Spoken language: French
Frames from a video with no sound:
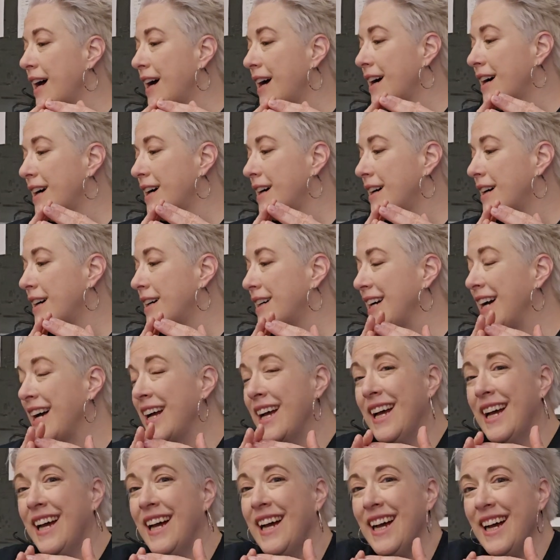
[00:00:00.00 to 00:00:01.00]
à
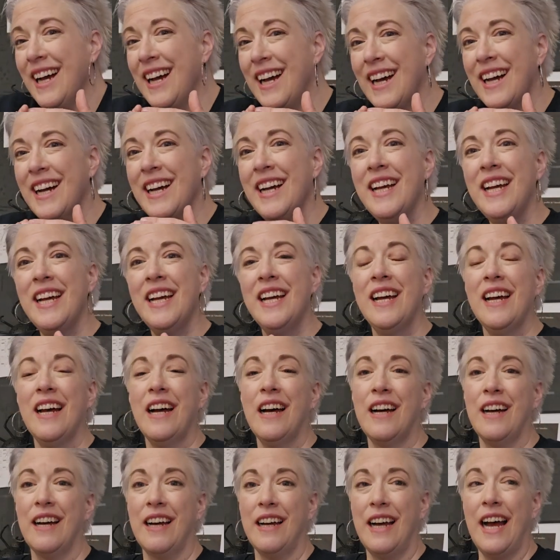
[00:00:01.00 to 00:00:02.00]

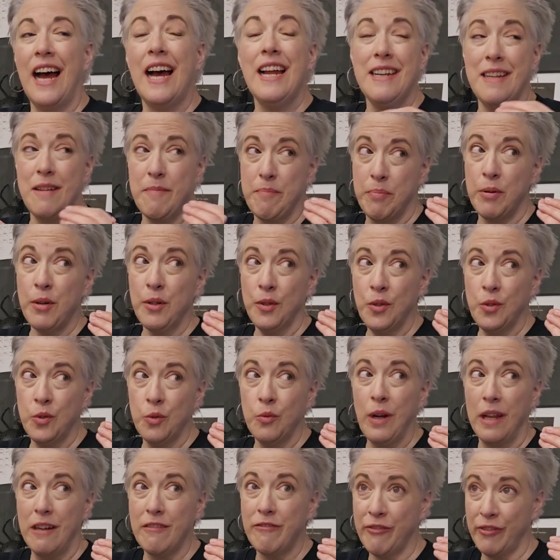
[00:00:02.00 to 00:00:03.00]
à l'époque
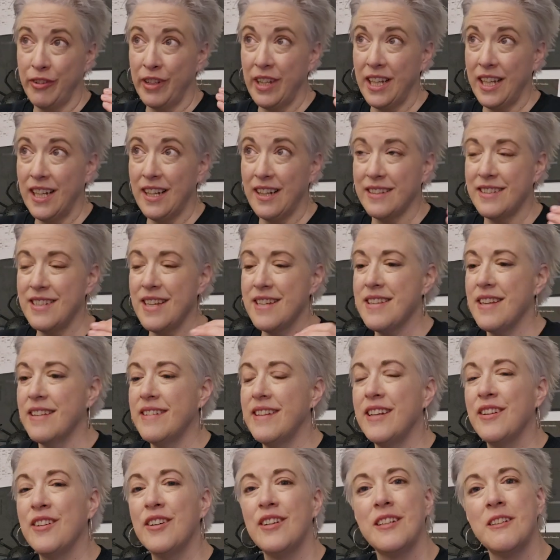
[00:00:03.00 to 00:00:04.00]
où elle fréquentait
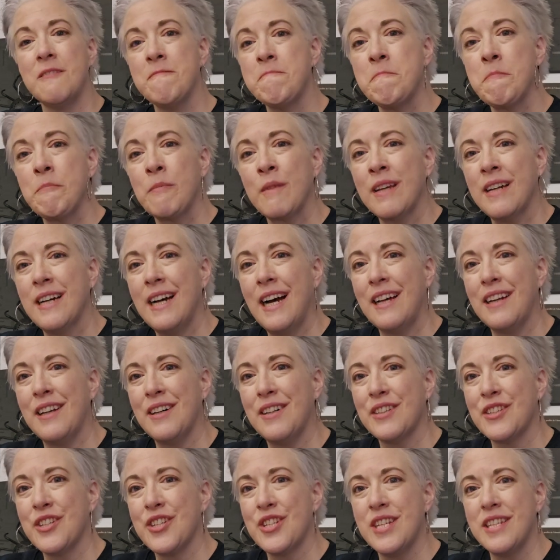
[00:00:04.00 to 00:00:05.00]
cette école.
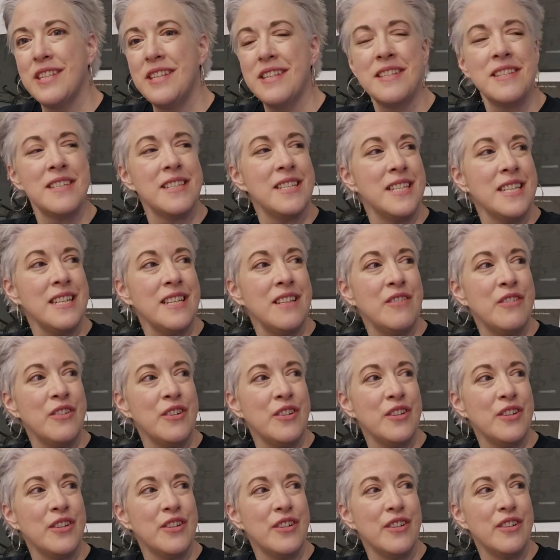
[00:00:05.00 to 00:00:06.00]
Alors j'ai décidé
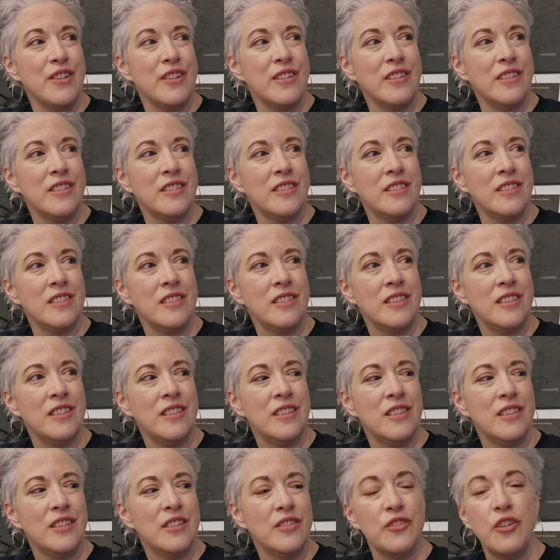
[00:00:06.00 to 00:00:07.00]
de,
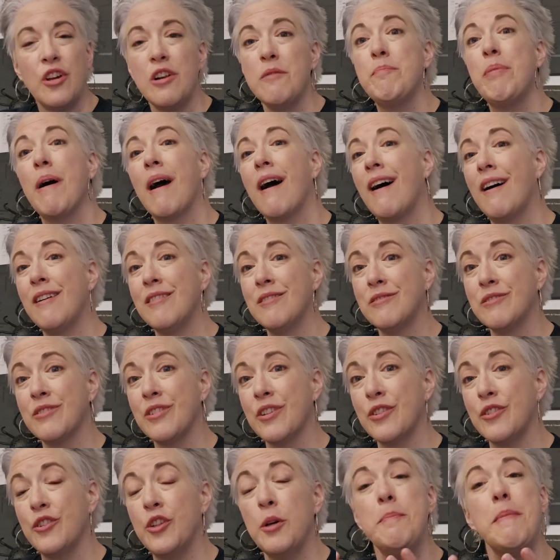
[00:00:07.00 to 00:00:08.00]
de le
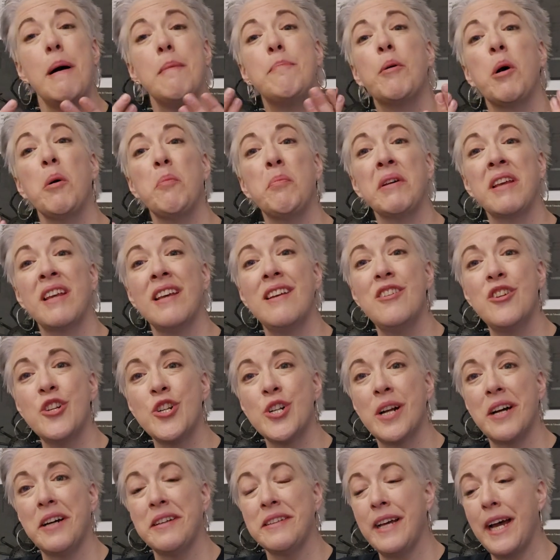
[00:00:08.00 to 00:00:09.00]
prendre, de m'approprier le
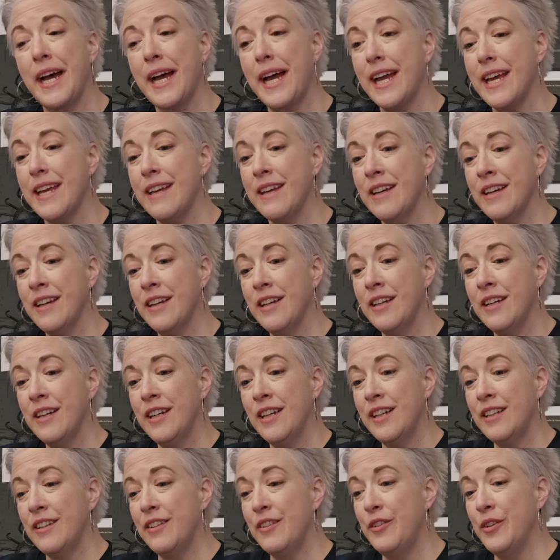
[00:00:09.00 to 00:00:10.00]
chandail,
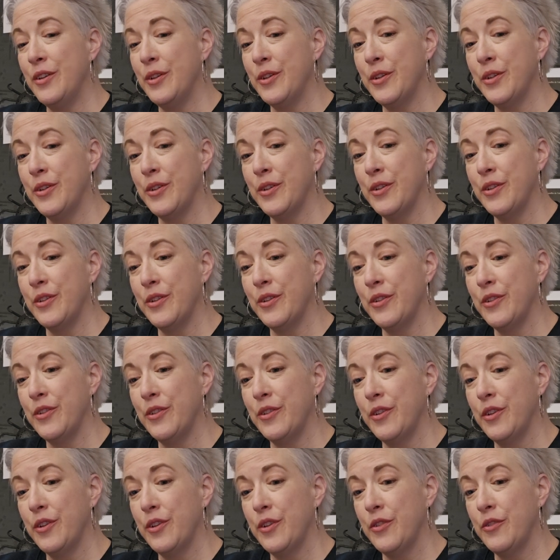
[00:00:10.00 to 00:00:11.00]
de,
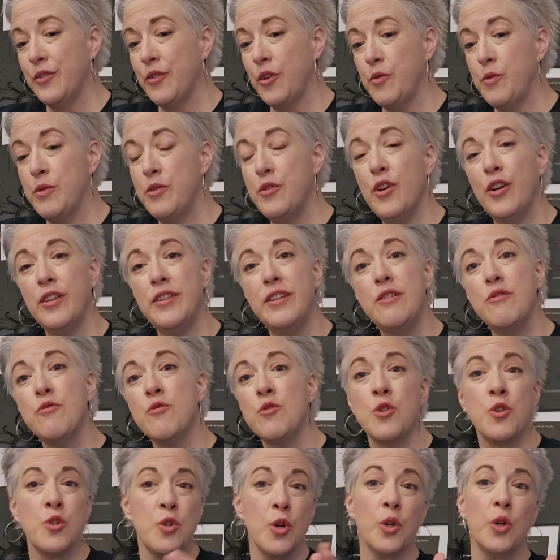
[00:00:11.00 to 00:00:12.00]
de lui donner une
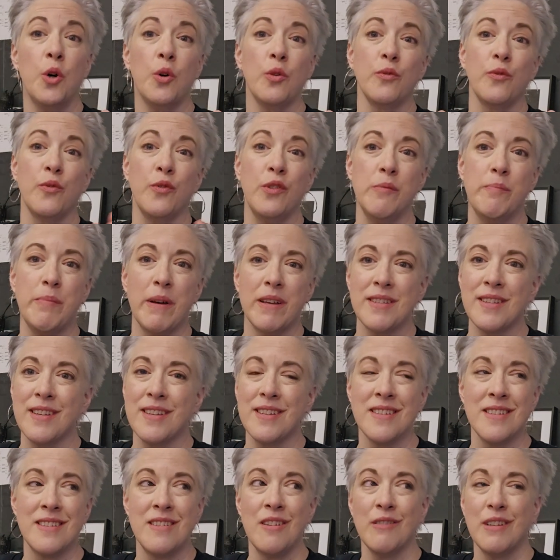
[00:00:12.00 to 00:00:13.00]
seconde vie parce
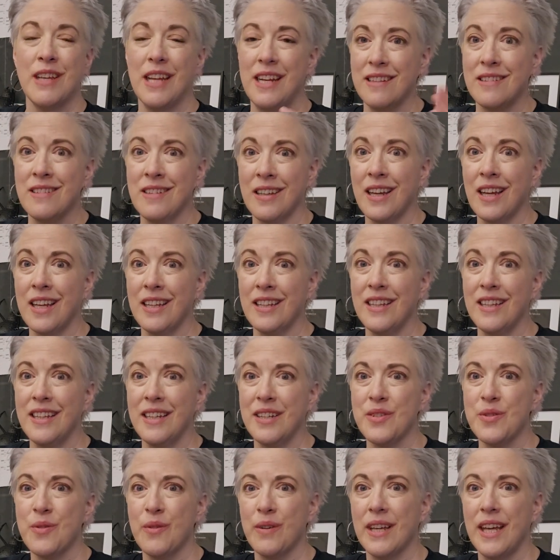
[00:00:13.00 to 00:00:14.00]
que sinon il allait traîner
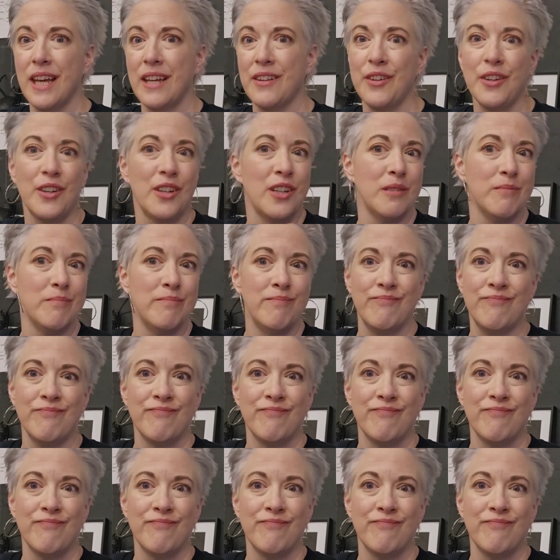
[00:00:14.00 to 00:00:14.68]
dans son garde-robe.